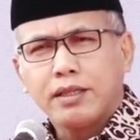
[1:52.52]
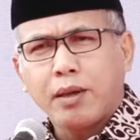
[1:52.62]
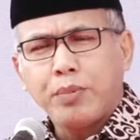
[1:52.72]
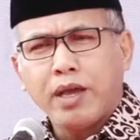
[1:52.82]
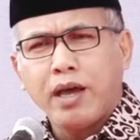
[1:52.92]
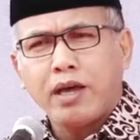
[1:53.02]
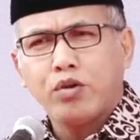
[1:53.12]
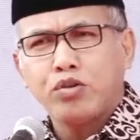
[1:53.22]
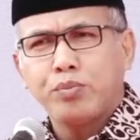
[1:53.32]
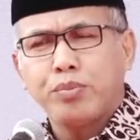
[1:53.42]
tapi
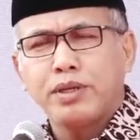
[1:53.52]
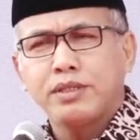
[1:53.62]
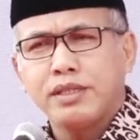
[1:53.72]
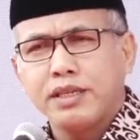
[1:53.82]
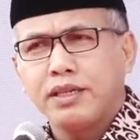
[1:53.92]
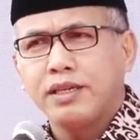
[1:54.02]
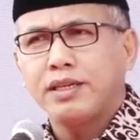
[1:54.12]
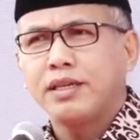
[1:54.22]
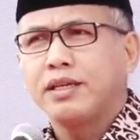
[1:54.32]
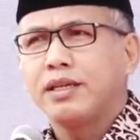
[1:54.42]
harus bersih
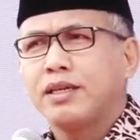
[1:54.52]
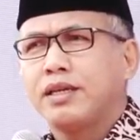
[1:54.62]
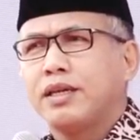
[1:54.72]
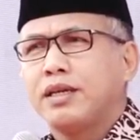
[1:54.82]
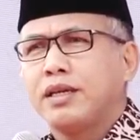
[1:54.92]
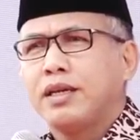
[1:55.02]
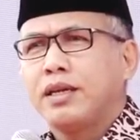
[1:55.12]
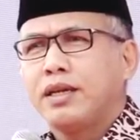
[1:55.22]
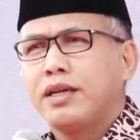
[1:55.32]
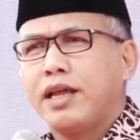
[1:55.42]

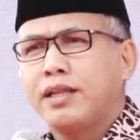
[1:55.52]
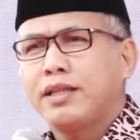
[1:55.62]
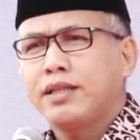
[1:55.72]
dan